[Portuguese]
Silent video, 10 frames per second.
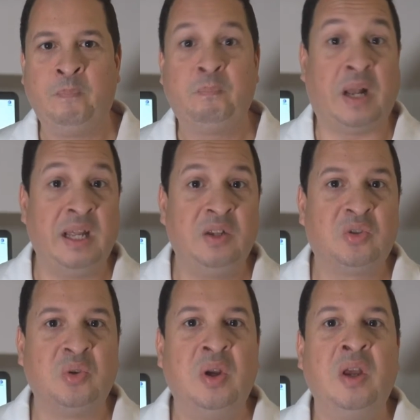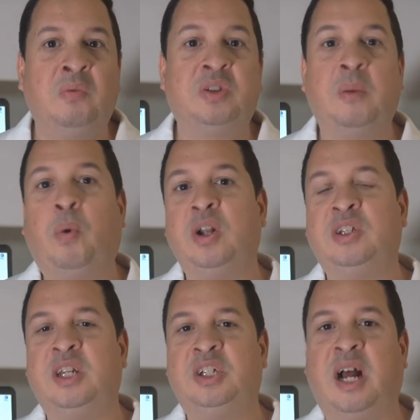Para isso, você pode
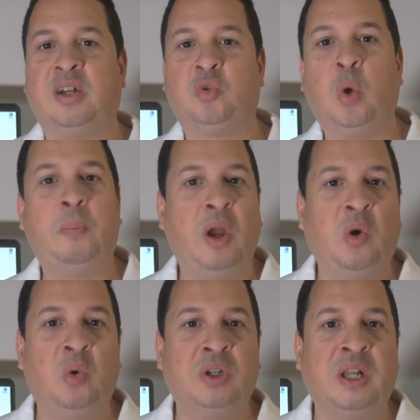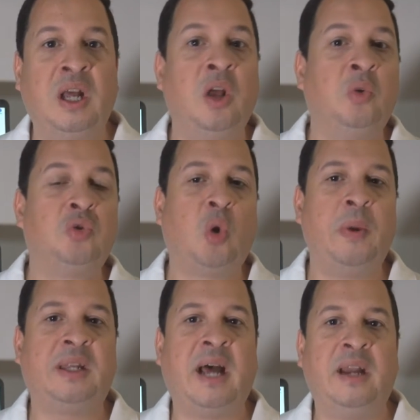deixar sua pergunta nos
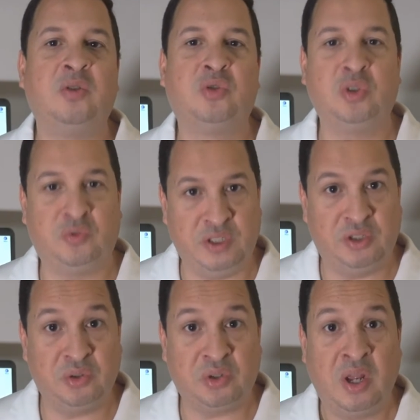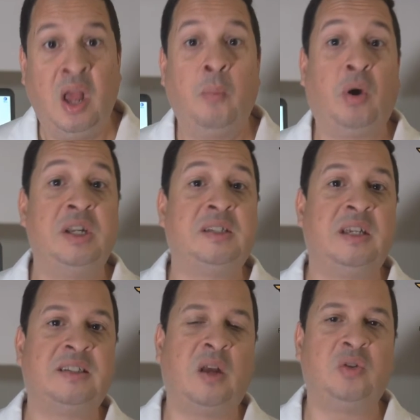comentários dos vídeos, pode
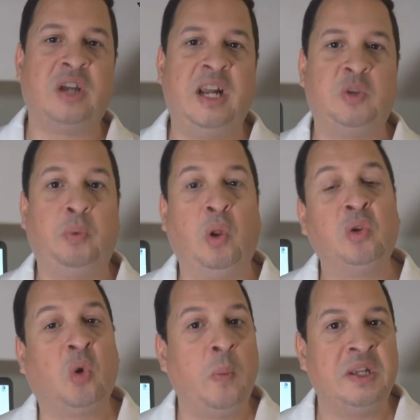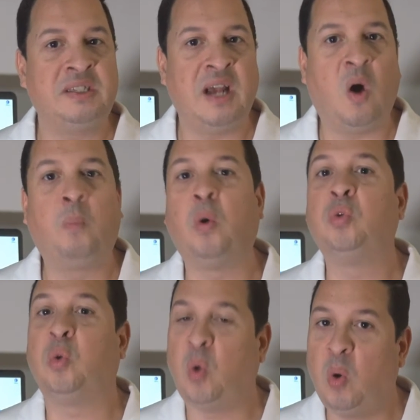acessar o site
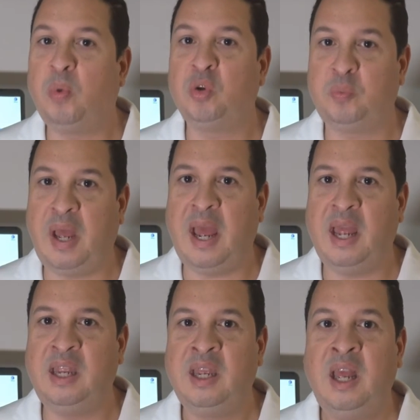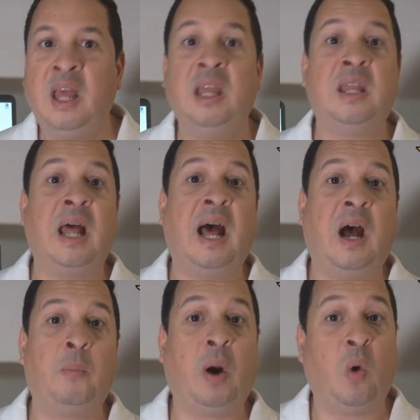pilotocomercial.com.br e na
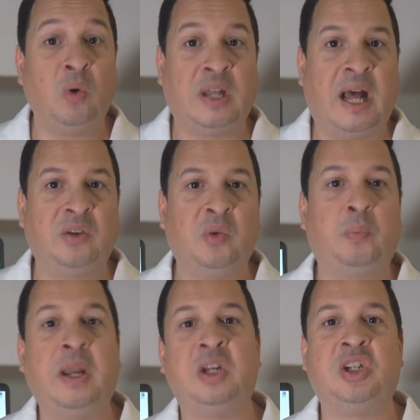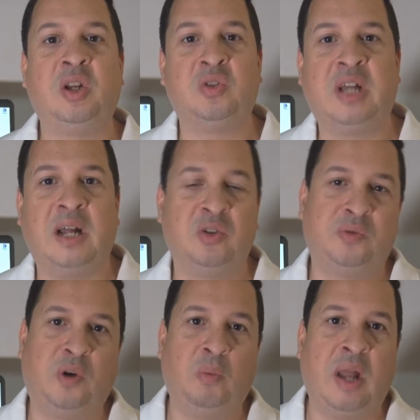aba Contato preencher os dados do
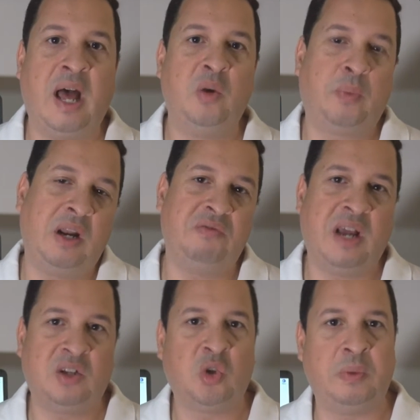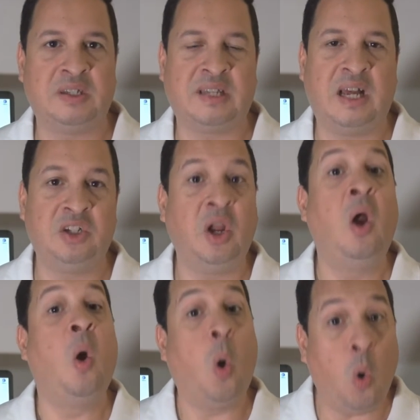formulário para enviar sua mensagem
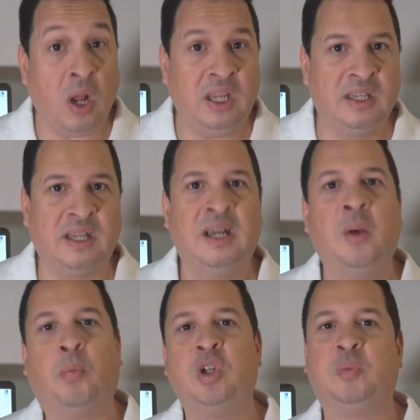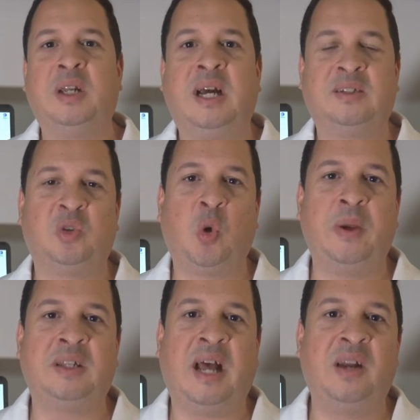ou ainda pode mandar seus
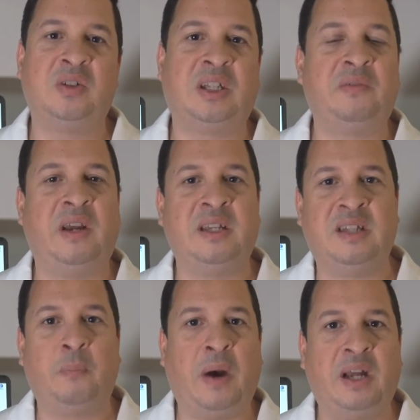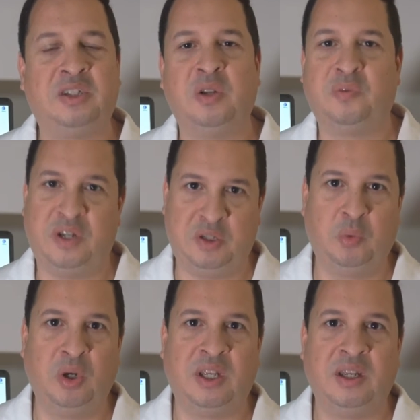comentários através da página no
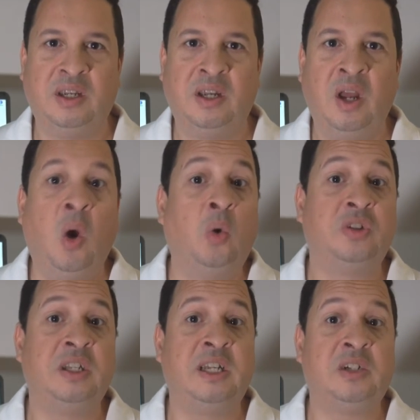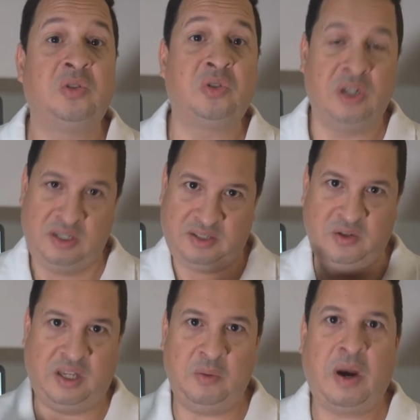Facebook. Os endereços estão
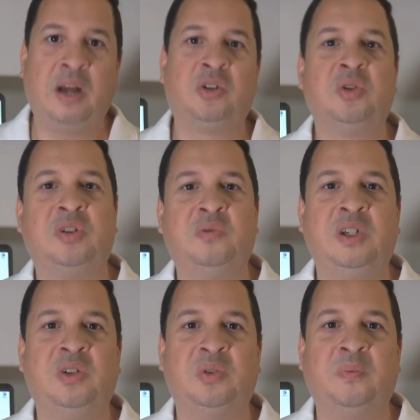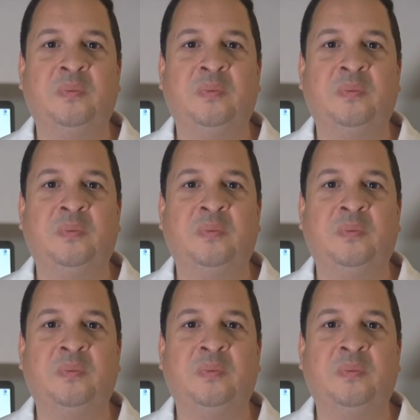aqui embaixo no seu vídeo.